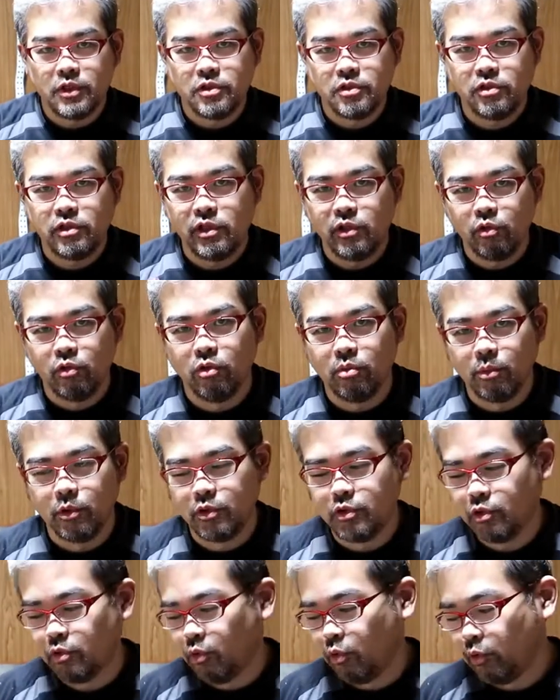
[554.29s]
あ、修理の方も
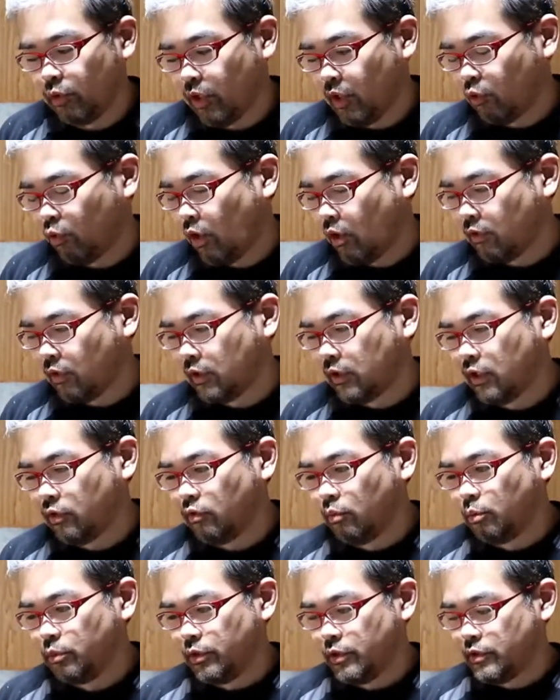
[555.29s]
ちょっと骨が折れるかな
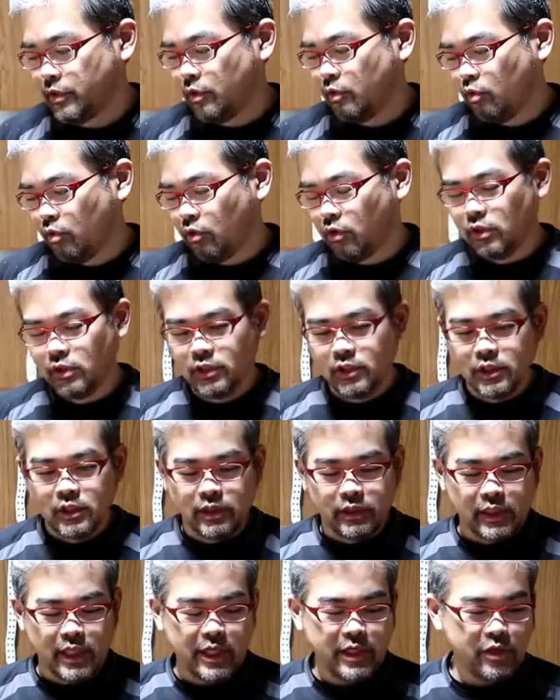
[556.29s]
と思うんですけど
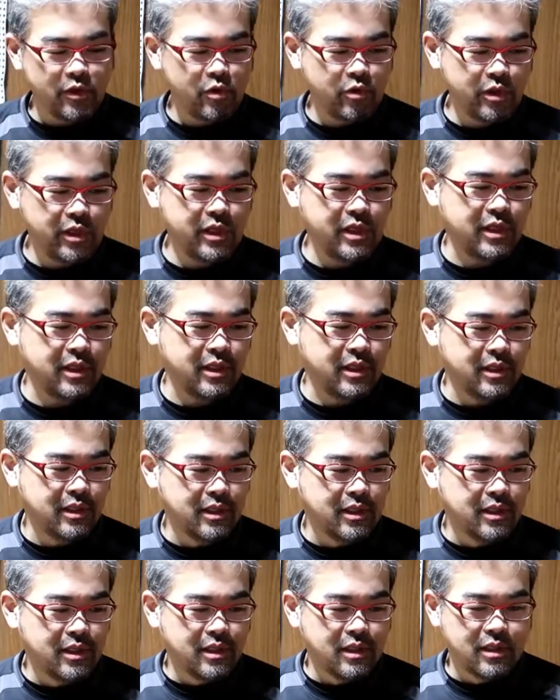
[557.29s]
何より
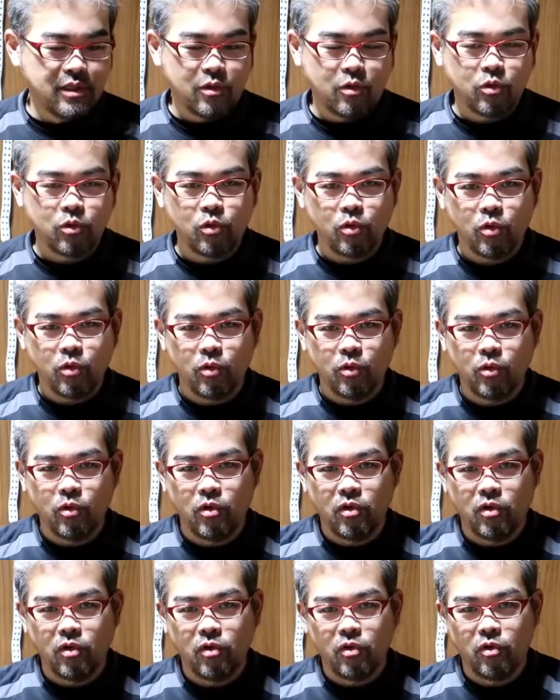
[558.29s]
こ
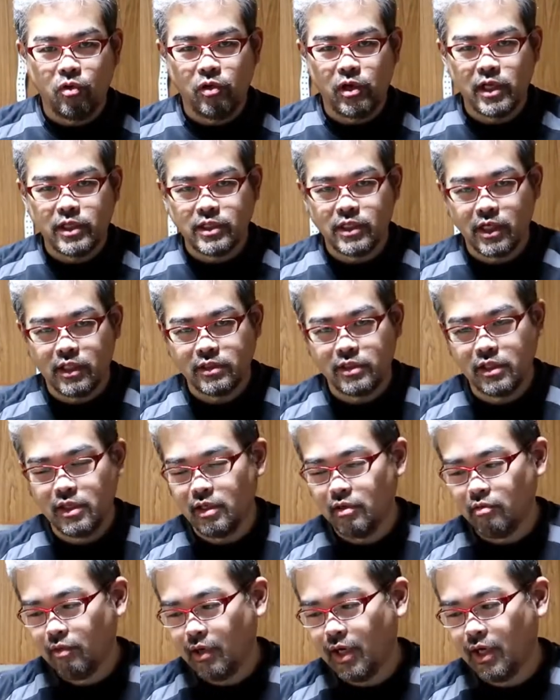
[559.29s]
の
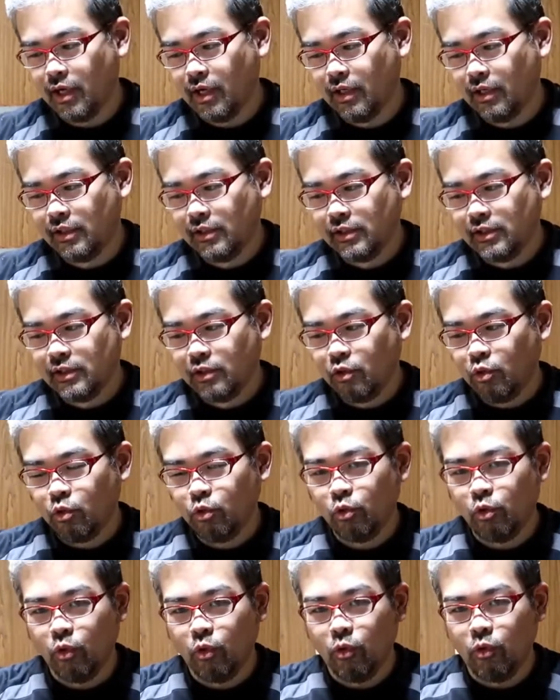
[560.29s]
ラジカセはこ
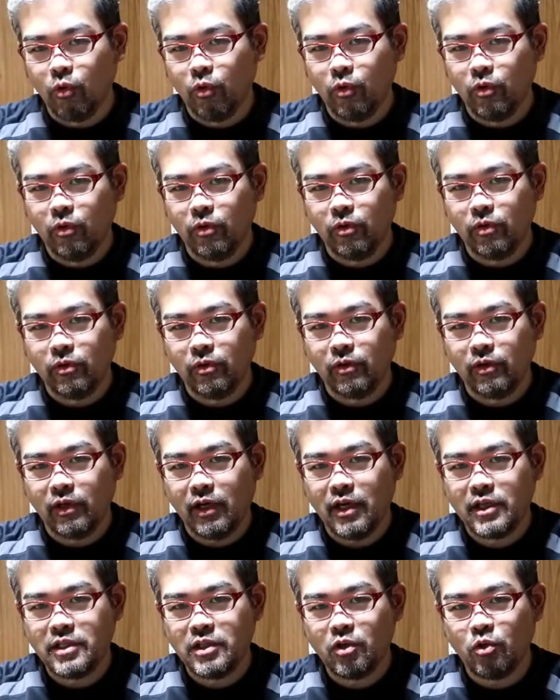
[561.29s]
の
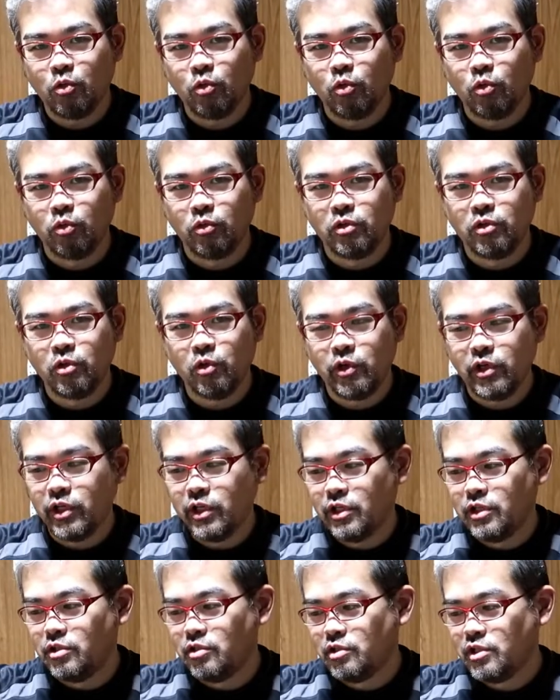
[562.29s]
端っこのこの黒い
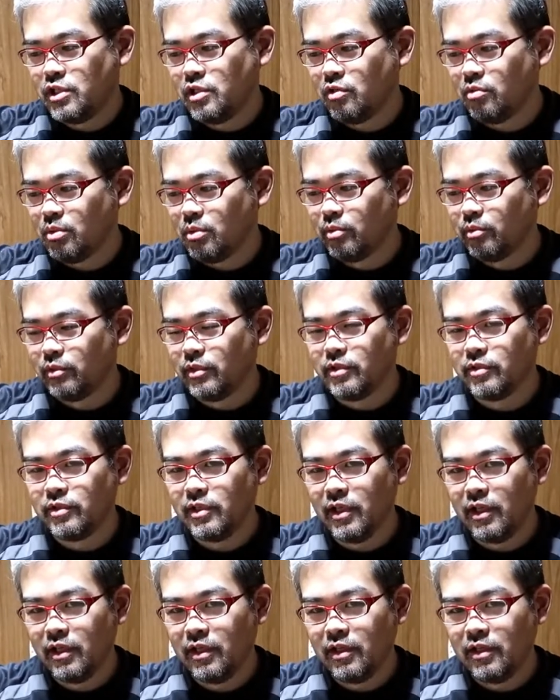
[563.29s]
樹脂の部分ですね